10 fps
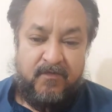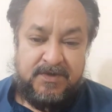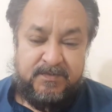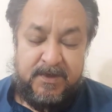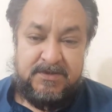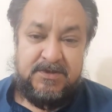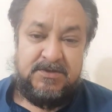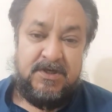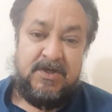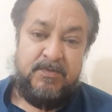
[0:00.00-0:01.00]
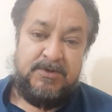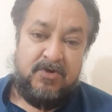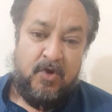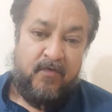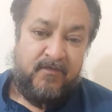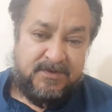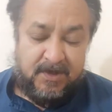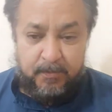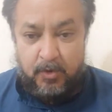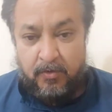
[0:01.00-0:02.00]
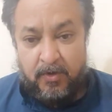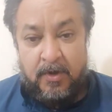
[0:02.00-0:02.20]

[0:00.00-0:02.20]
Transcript: ऑफिस में असिस्टेंट कमिश्नर के ऑफिस से आपको